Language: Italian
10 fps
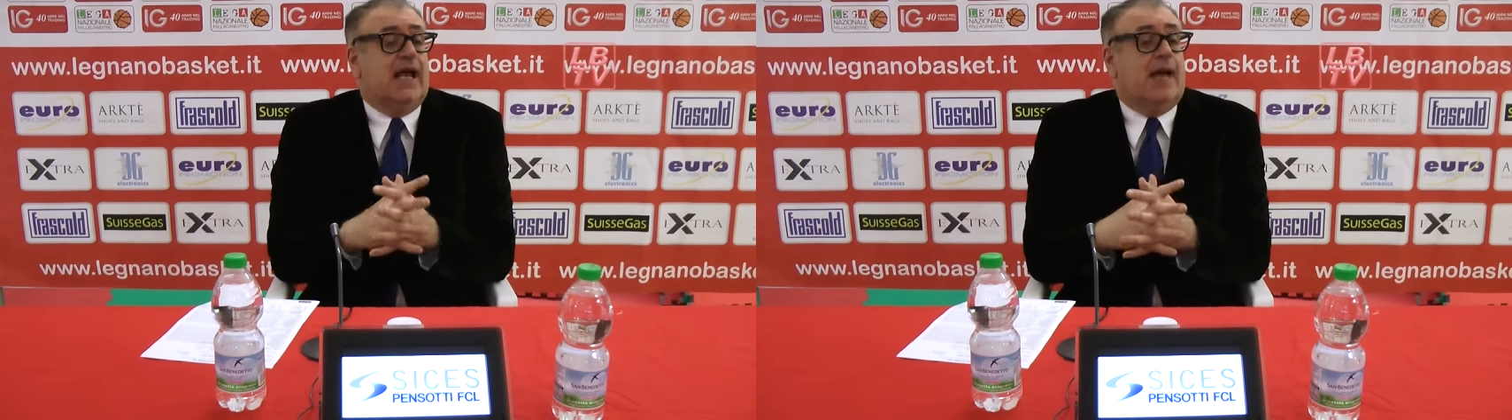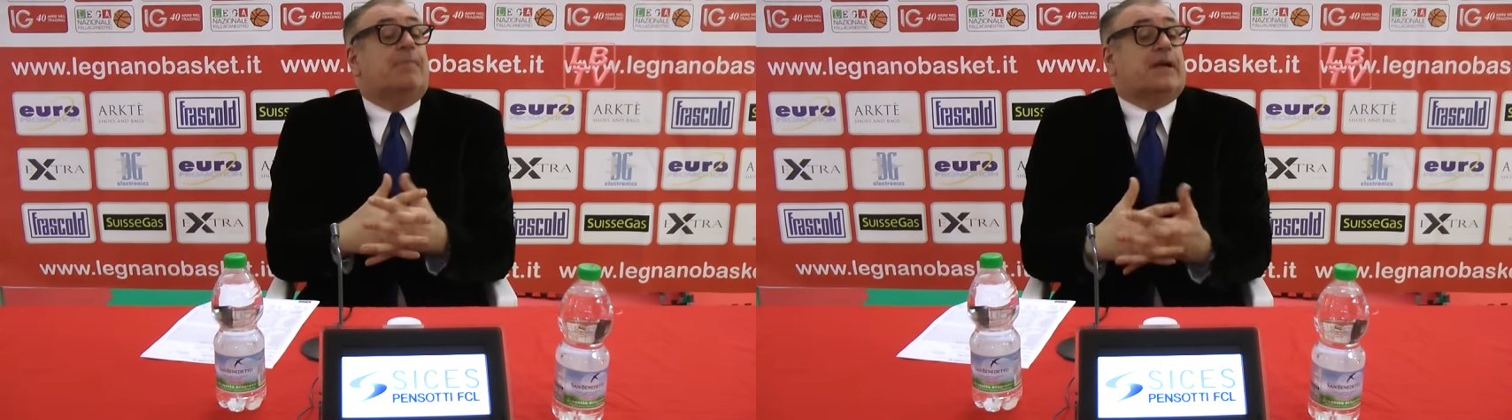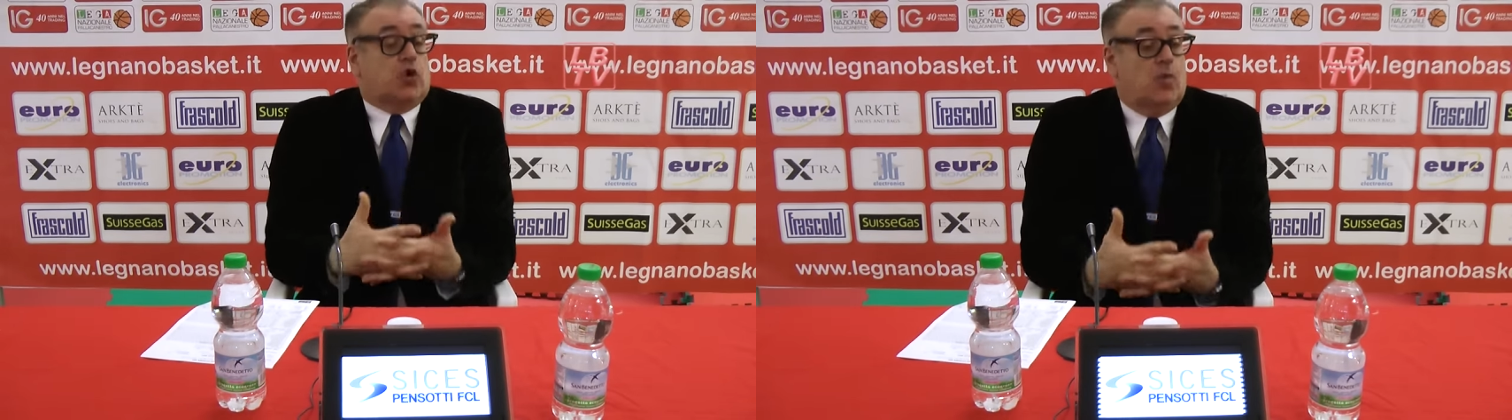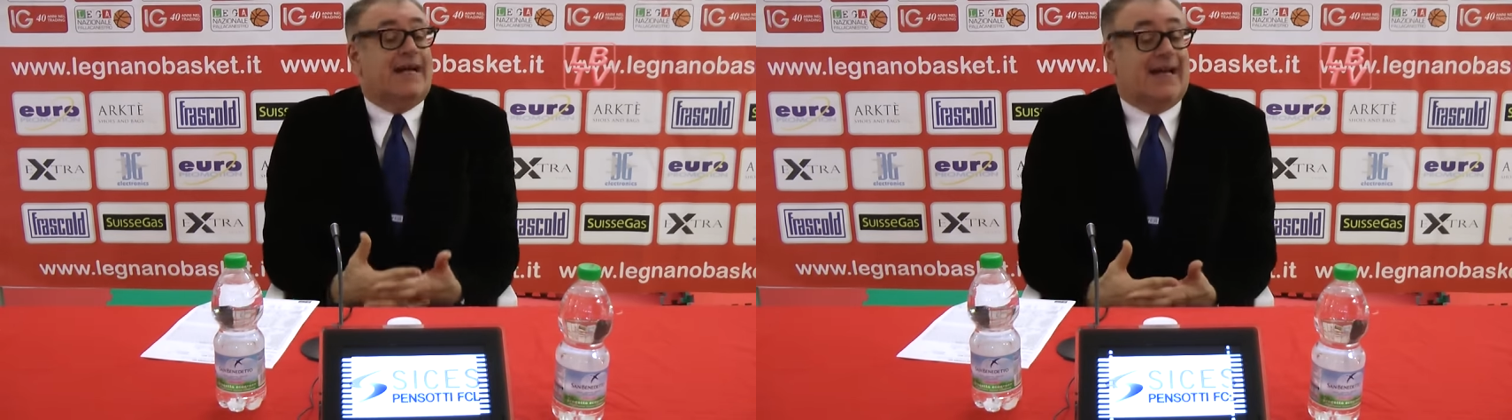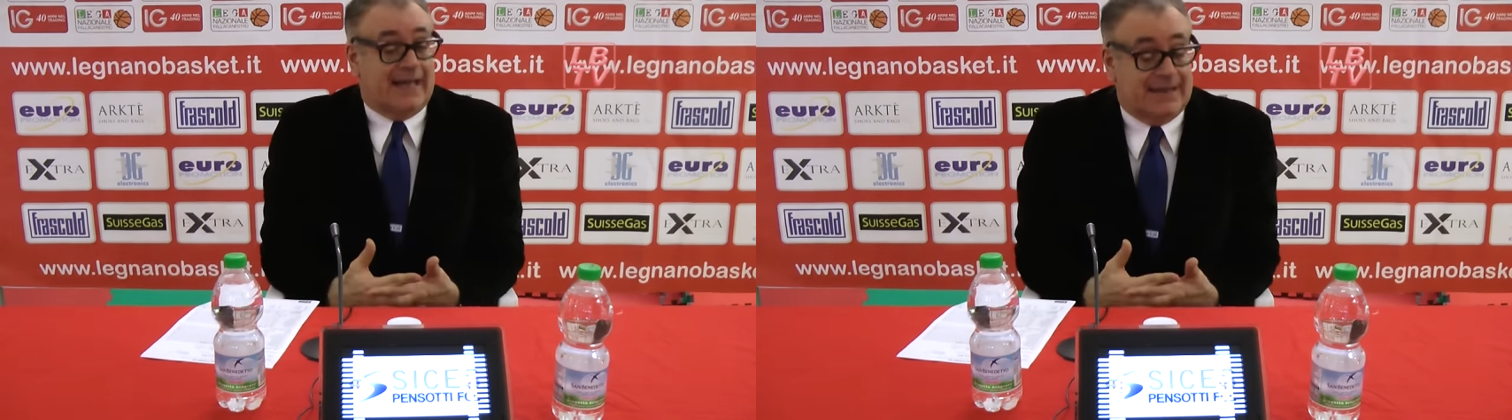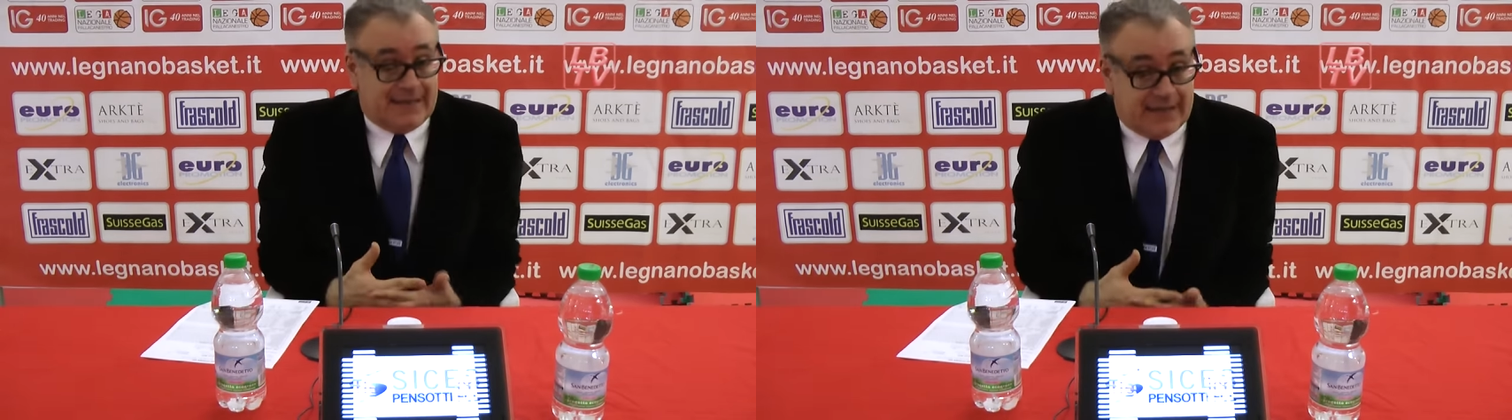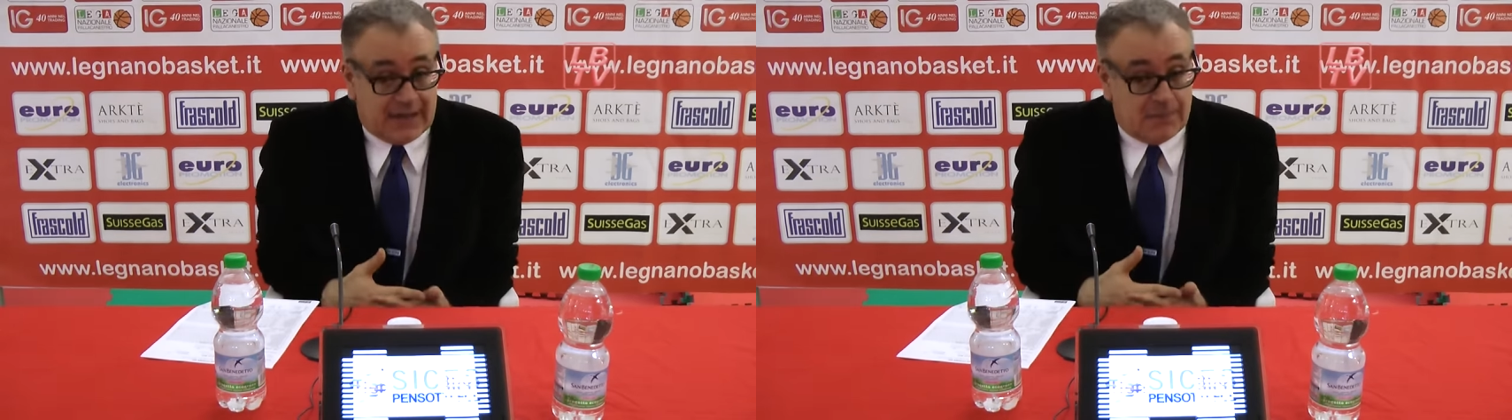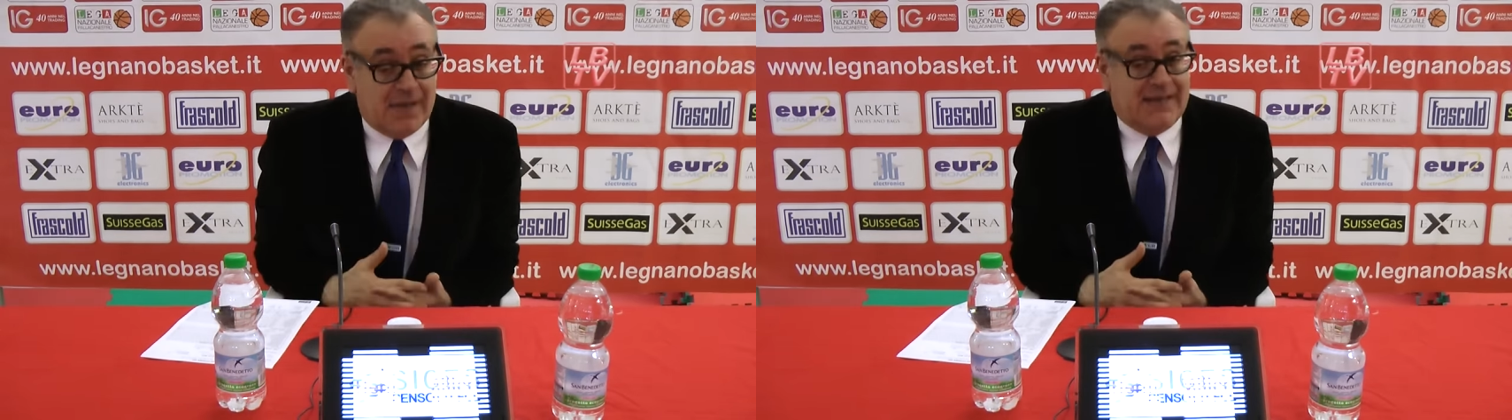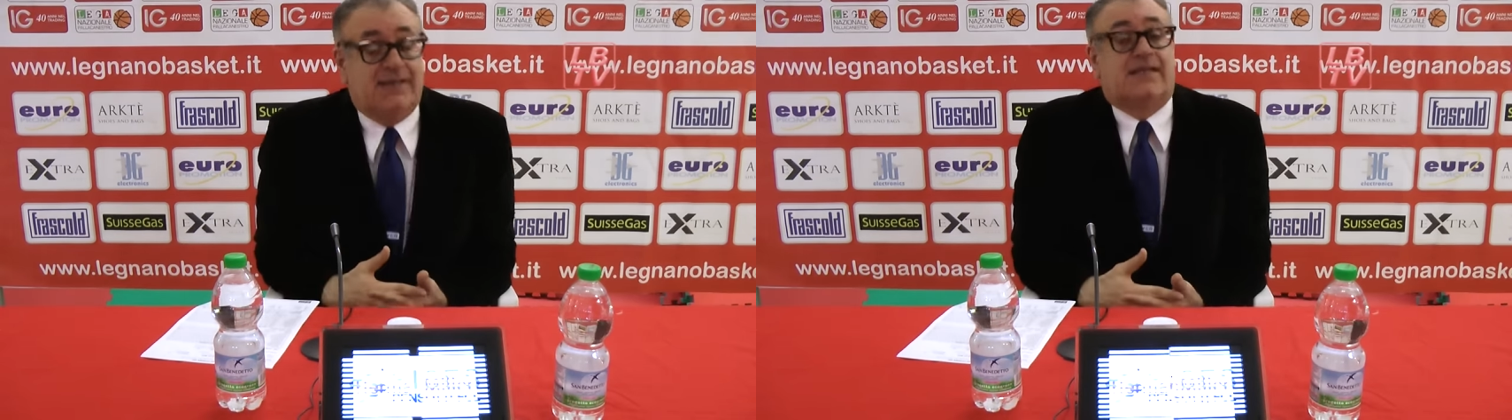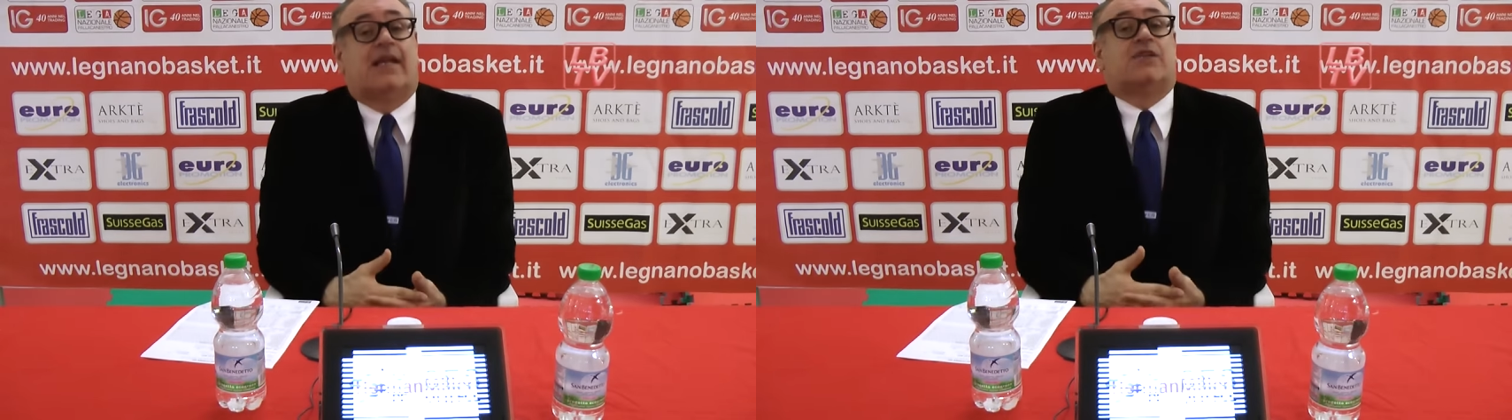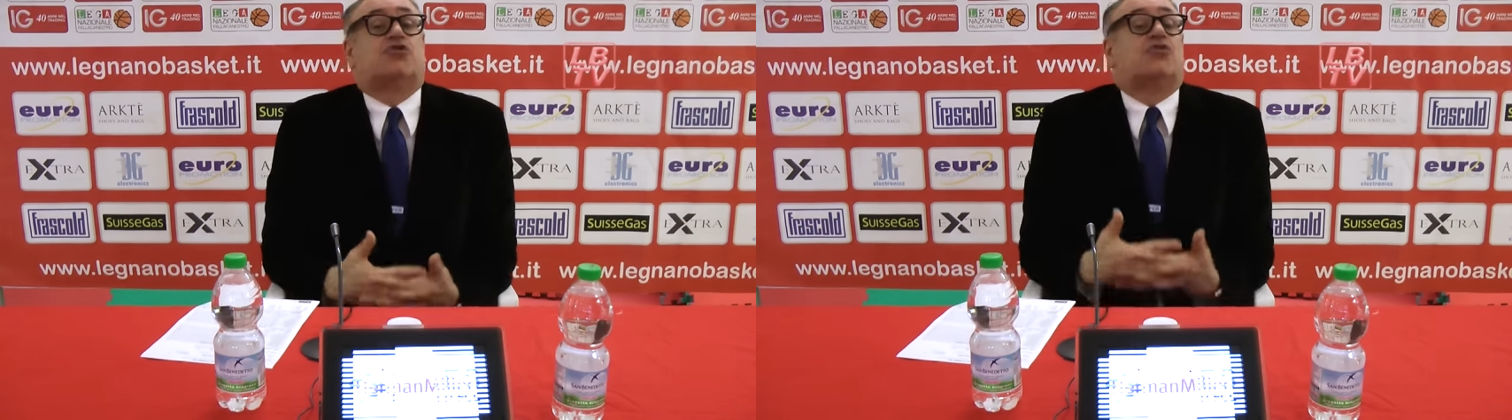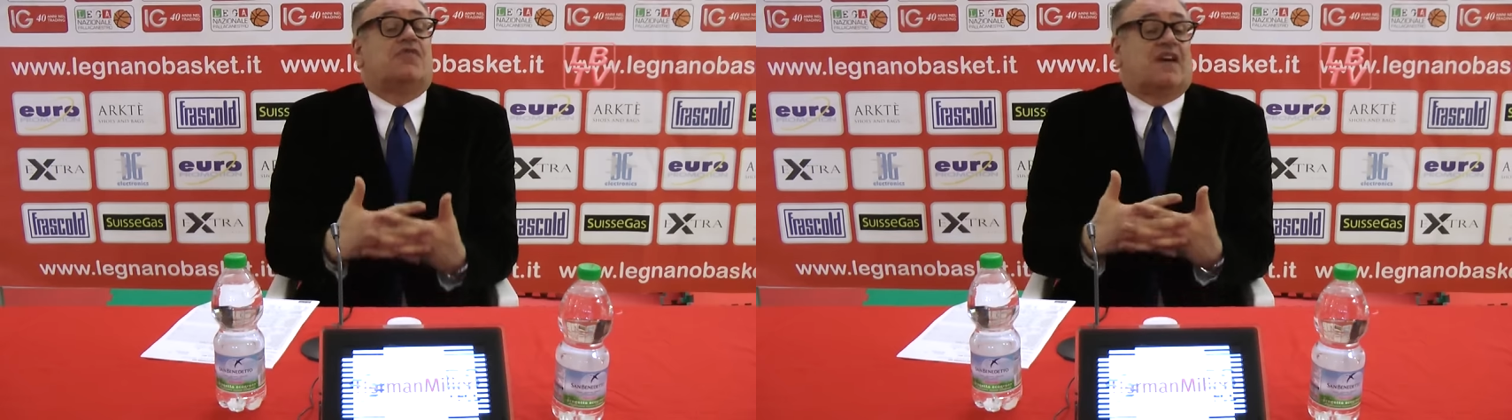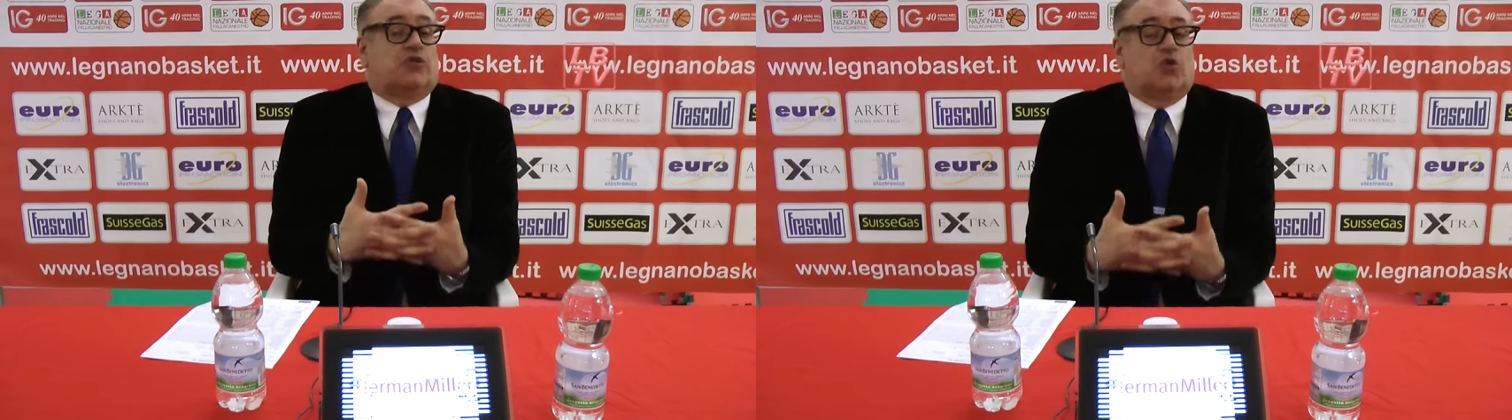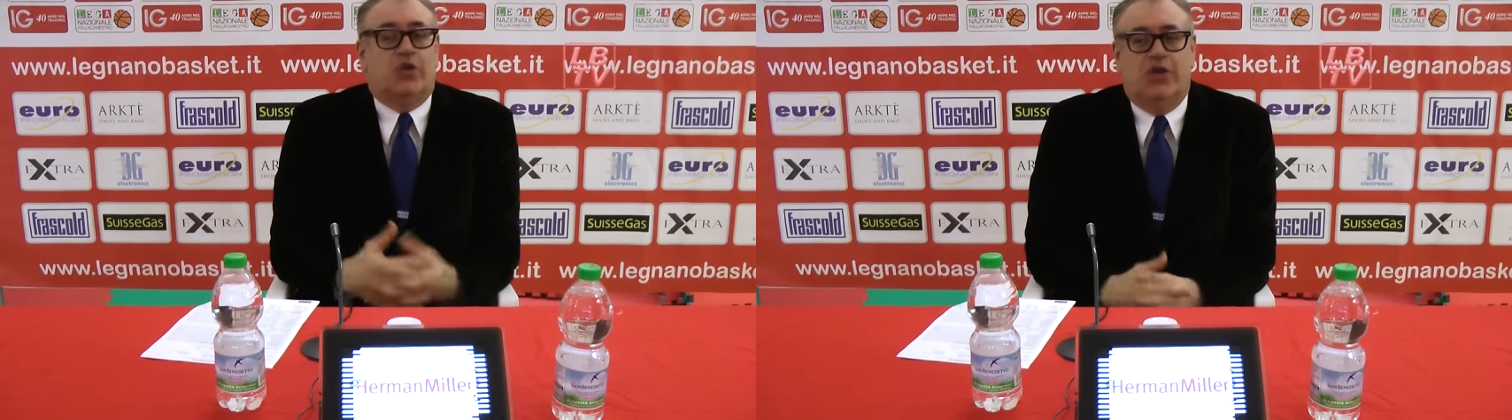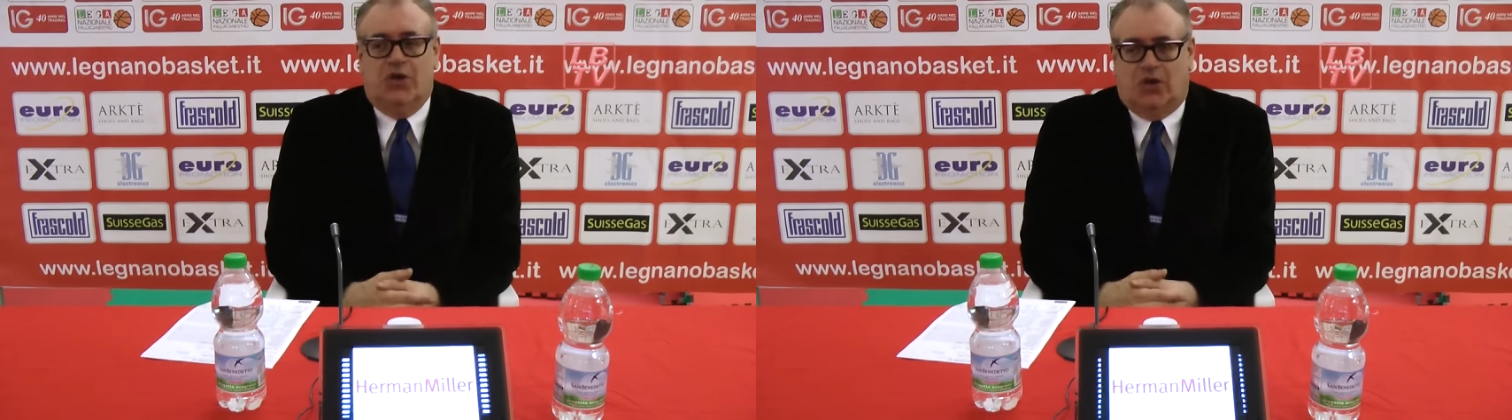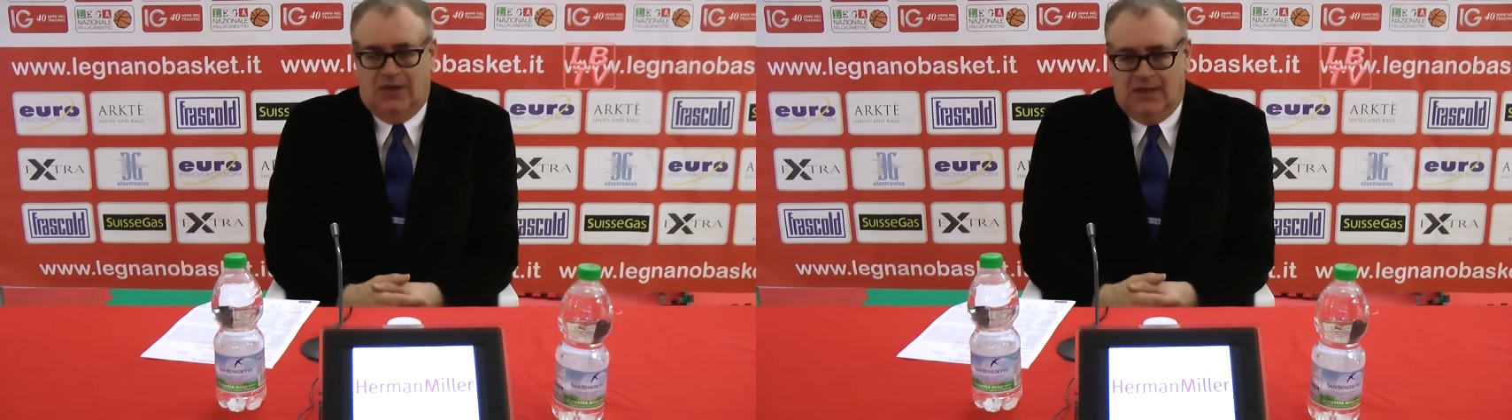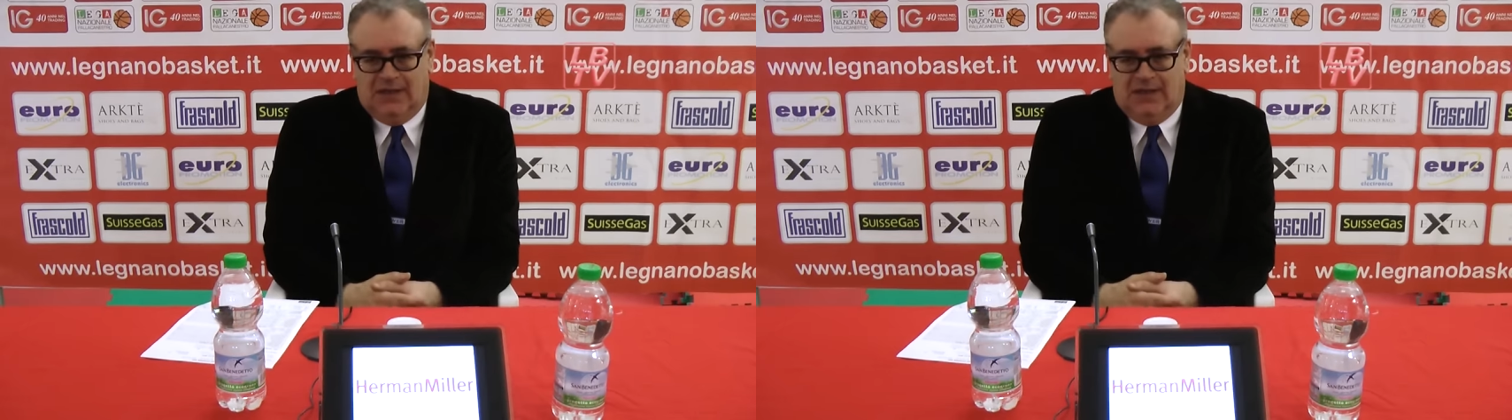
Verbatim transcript: E per come caratterialmente sono fatto io,